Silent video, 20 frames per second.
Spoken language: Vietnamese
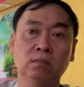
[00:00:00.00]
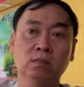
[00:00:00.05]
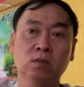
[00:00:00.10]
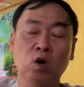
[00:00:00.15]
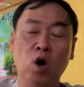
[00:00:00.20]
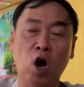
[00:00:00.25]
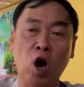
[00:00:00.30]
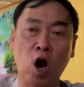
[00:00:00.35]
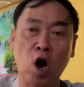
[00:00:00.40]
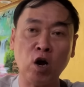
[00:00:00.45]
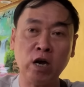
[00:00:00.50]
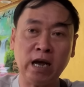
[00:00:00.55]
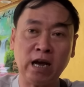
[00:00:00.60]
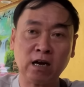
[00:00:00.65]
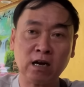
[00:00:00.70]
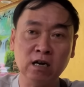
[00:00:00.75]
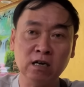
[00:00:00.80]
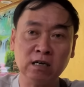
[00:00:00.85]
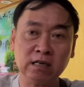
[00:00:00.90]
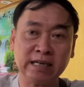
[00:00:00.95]
và hỏi
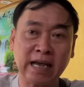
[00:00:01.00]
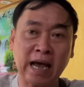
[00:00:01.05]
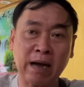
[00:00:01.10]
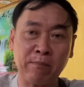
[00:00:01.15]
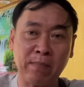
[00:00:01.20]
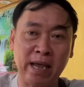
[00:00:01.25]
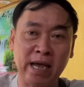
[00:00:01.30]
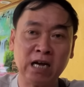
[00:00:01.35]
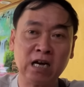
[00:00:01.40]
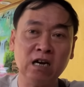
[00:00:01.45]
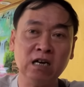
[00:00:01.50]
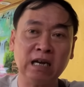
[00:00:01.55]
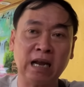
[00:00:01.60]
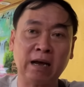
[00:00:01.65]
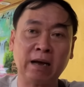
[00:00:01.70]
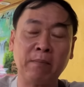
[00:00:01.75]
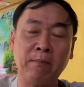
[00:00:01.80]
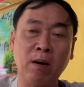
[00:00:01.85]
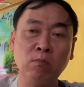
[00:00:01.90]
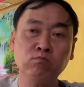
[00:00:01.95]
cưng cha mẹ cưng
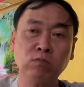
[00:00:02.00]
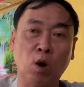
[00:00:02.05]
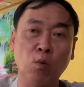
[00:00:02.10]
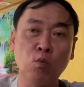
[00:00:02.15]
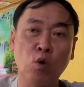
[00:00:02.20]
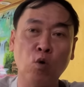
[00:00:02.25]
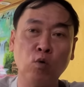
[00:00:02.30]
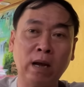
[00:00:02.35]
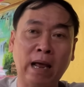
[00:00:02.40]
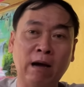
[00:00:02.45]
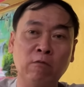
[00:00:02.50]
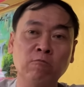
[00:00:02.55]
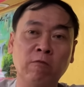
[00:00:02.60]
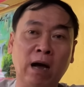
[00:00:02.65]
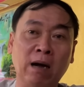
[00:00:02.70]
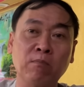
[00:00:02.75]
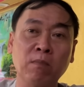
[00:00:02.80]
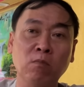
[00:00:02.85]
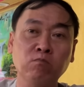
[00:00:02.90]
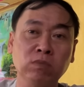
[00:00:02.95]
là cái bóng tùng hay là ông
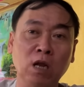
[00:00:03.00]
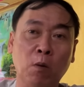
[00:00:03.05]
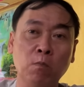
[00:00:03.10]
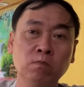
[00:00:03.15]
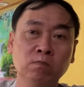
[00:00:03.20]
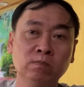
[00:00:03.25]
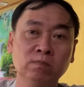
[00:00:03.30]
phật bóng tùng